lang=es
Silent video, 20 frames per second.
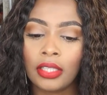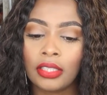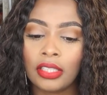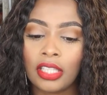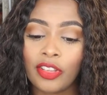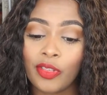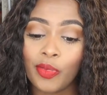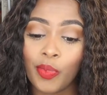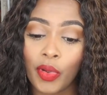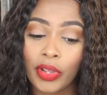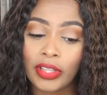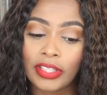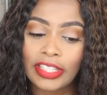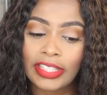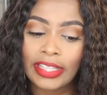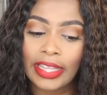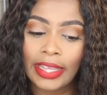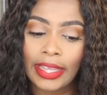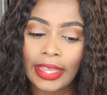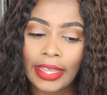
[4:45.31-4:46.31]
después
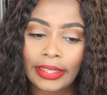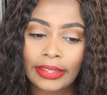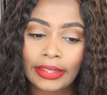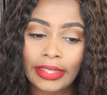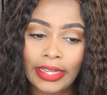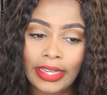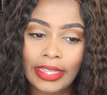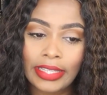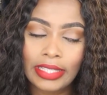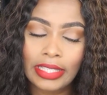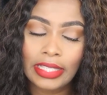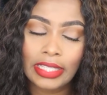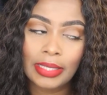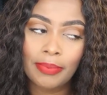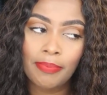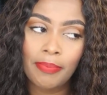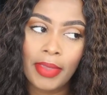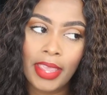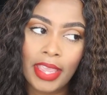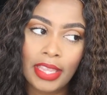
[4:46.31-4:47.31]
de tres
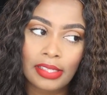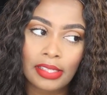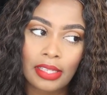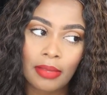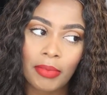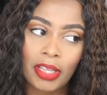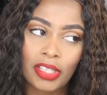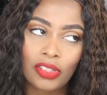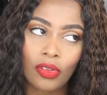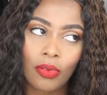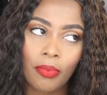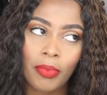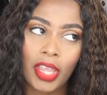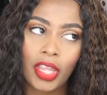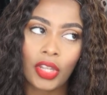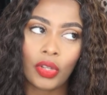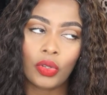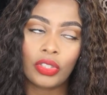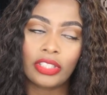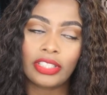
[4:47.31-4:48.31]
meses más o
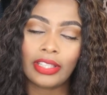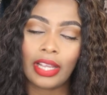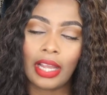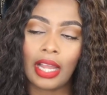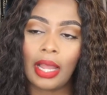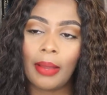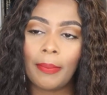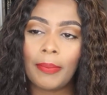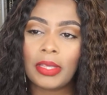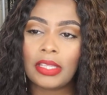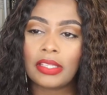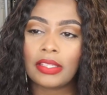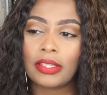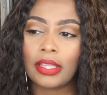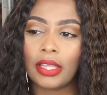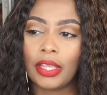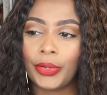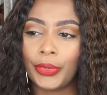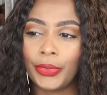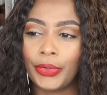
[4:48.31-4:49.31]
menos, ya mi
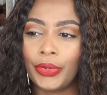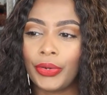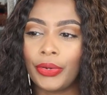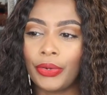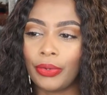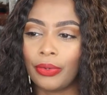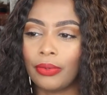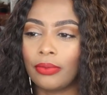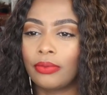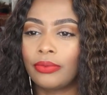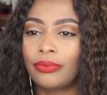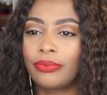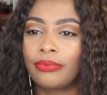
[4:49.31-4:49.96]
seno,